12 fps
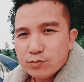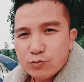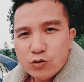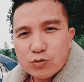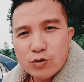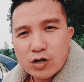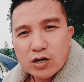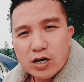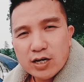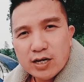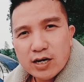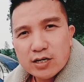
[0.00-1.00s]
mua của
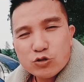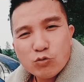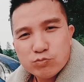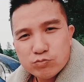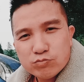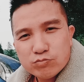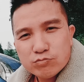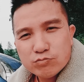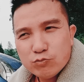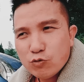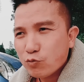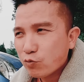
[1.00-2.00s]
người à, dùng mua